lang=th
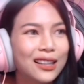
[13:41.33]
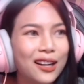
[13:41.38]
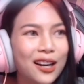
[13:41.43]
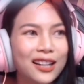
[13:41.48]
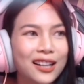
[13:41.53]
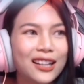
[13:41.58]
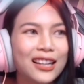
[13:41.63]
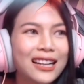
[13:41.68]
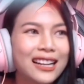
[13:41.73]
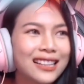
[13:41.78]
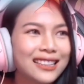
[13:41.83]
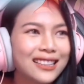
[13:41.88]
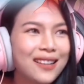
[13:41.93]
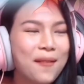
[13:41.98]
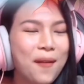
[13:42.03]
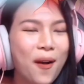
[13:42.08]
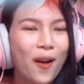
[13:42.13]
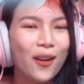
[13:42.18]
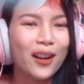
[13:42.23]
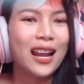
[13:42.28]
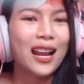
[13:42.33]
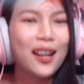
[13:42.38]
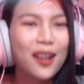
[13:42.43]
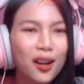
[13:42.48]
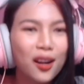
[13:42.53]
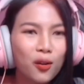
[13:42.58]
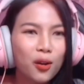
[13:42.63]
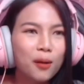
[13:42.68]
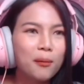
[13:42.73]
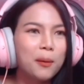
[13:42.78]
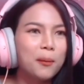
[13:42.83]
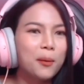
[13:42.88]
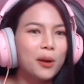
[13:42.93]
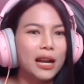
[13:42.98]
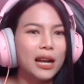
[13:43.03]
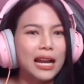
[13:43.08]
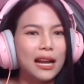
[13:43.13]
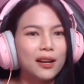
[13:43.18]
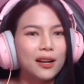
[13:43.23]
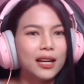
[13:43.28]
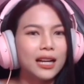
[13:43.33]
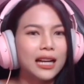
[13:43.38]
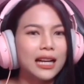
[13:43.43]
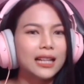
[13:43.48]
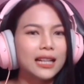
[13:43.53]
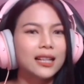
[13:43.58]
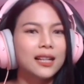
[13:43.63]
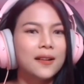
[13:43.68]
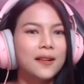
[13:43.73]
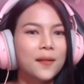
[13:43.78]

ตอนนี้สมองนายก็รวนไปหมดแล้วนะคะ